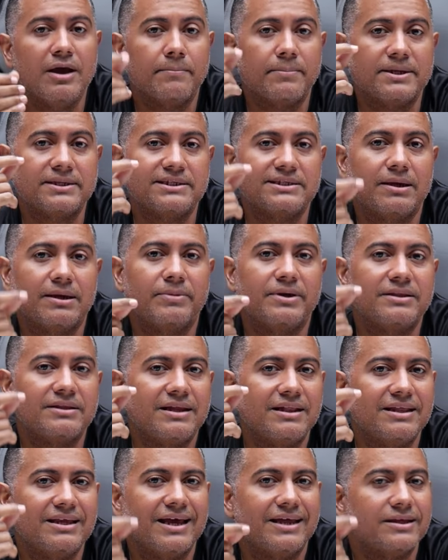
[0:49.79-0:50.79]

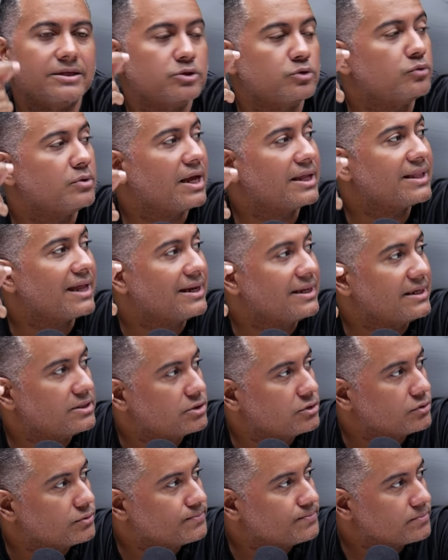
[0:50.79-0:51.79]
precisamente el día de su
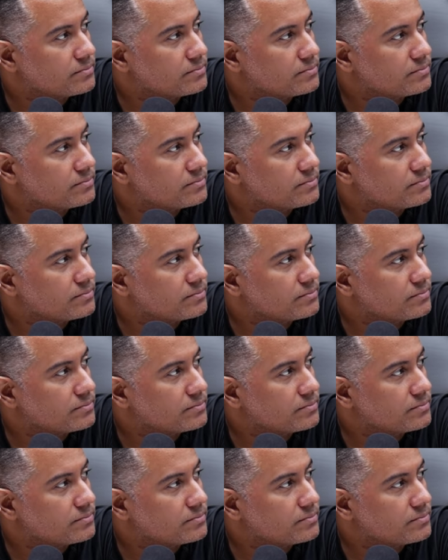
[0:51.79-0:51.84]
natalicio.